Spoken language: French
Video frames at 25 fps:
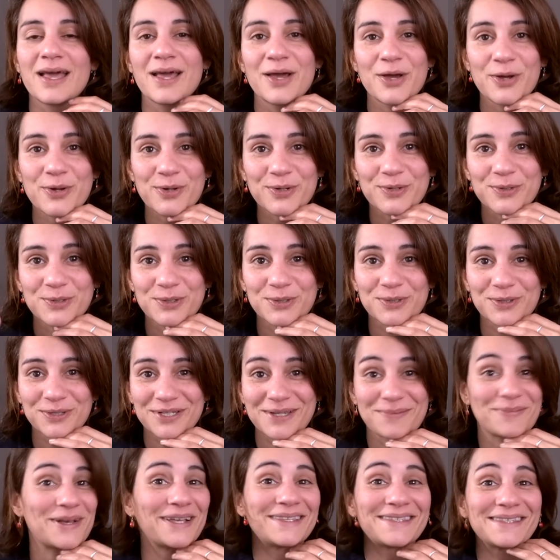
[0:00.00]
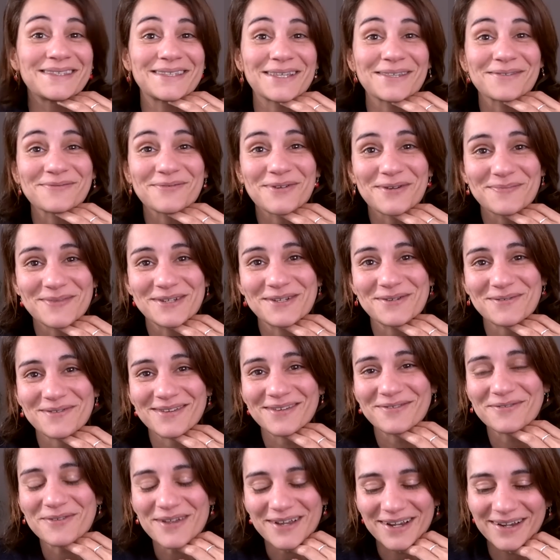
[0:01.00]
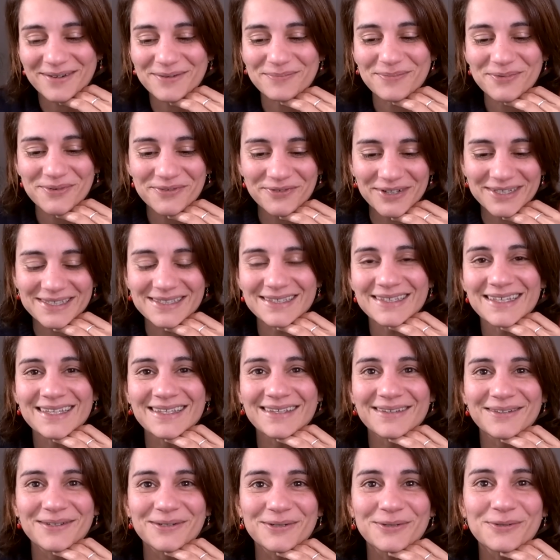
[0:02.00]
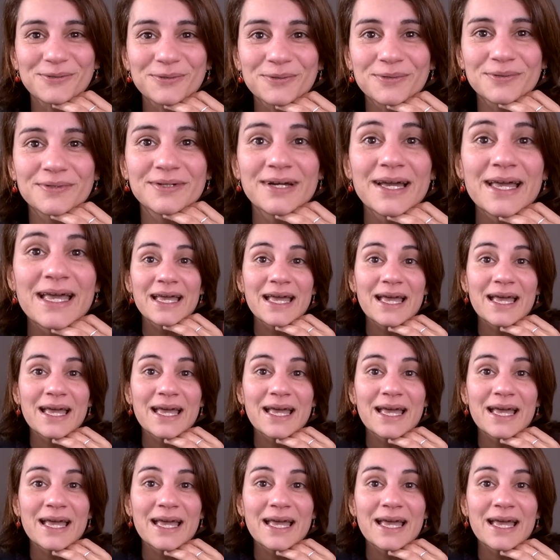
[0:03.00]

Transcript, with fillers: je ne sais pas si ça se voit, mais je suis un peu fatiguée du coup.